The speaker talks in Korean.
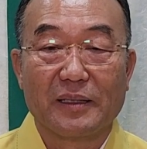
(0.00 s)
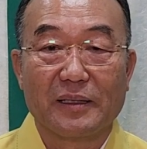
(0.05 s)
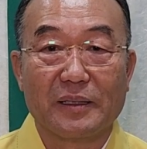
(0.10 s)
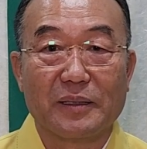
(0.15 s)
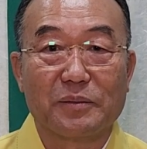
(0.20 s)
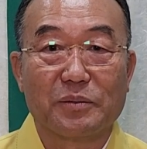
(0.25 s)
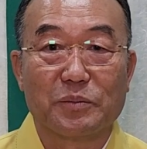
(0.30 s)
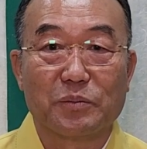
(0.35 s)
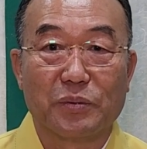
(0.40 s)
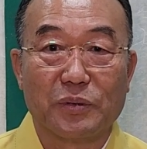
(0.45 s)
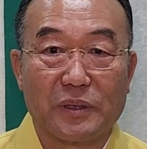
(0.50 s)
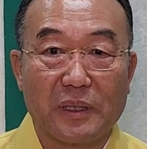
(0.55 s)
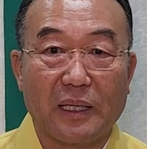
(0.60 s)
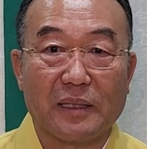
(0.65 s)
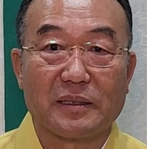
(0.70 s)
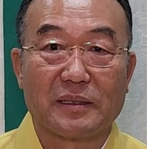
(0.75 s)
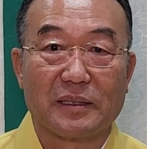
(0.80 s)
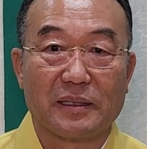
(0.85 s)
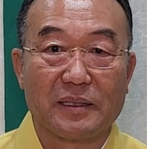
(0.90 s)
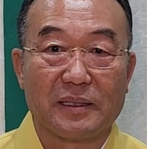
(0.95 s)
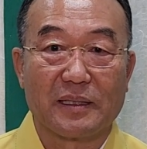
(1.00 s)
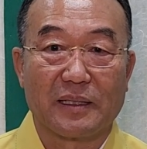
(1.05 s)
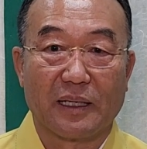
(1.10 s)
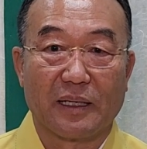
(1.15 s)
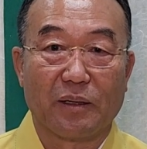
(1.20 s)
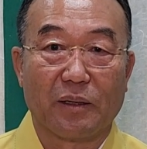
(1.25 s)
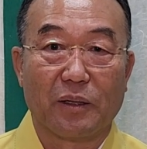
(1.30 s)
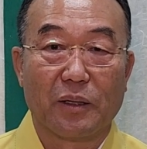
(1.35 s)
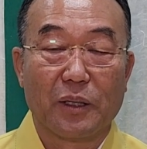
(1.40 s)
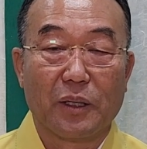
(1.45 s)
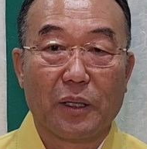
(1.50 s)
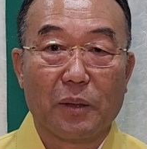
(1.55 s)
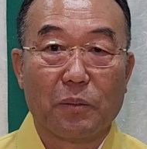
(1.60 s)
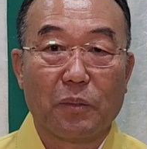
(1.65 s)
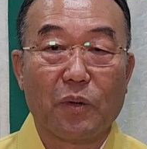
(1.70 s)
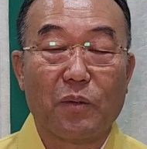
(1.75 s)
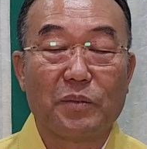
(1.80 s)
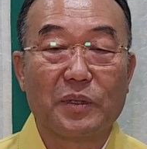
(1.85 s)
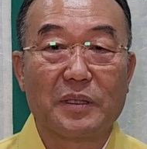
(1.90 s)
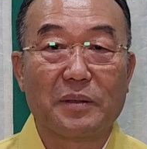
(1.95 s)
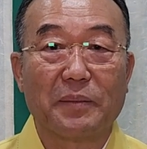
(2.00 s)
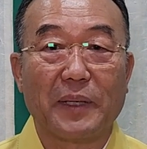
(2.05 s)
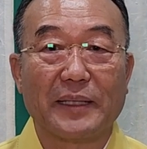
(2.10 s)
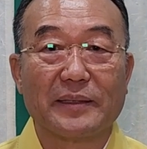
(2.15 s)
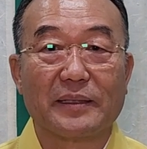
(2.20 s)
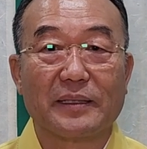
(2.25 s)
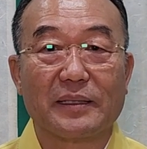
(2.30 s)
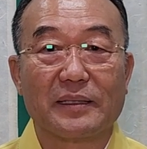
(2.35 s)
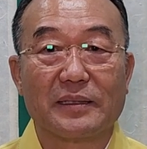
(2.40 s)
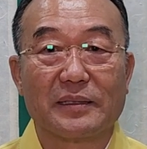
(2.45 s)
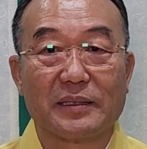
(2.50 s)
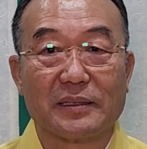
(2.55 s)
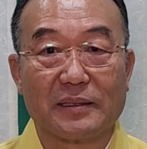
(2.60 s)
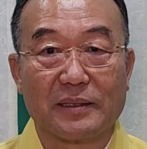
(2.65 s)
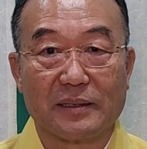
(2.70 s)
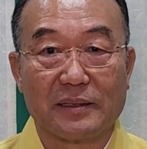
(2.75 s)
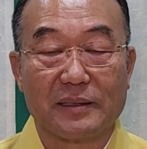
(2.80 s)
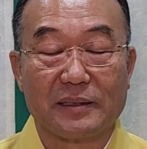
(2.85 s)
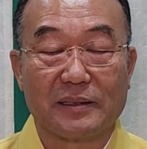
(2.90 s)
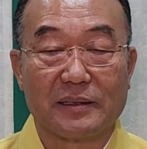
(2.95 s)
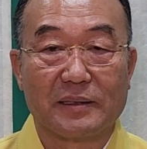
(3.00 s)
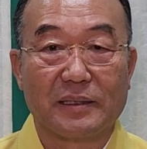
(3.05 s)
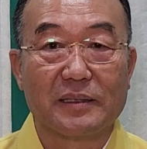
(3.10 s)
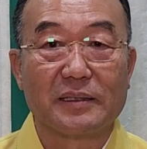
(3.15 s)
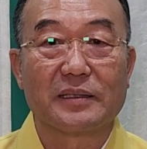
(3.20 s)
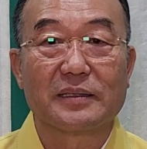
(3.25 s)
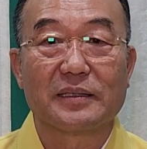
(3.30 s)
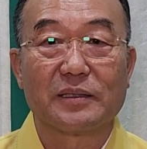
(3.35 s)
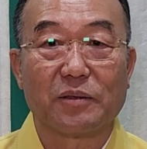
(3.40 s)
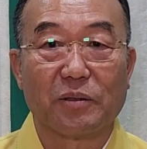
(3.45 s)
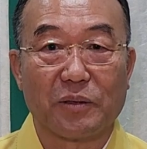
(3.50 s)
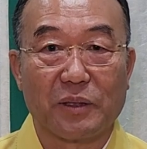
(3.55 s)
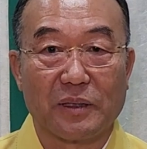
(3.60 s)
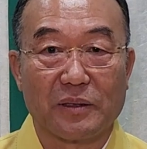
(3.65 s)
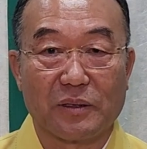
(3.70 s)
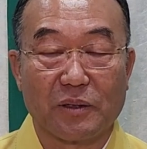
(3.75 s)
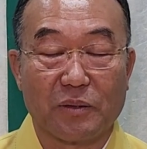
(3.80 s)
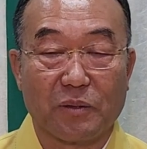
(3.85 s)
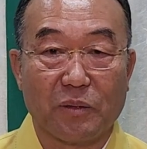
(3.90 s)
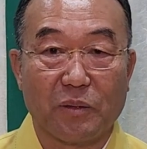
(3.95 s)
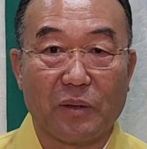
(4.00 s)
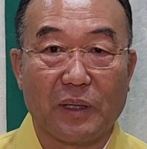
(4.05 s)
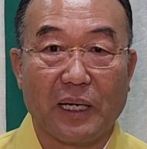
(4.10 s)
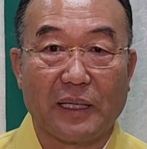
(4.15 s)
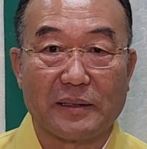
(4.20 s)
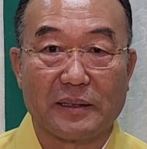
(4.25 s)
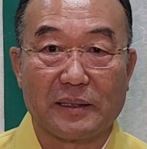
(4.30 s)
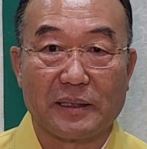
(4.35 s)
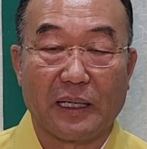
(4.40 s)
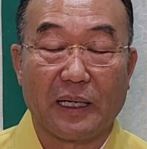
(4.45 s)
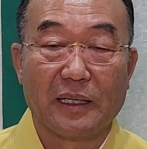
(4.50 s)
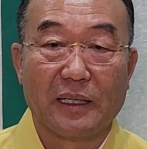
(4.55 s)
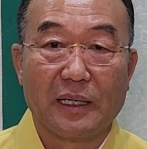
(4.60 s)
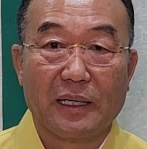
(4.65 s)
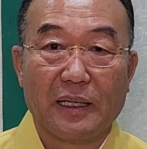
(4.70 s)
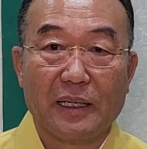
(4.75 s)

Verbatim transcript: 여러분 부탁드릴게요. 몸을 만드는 것은 저를 통해서 꼭 하시라.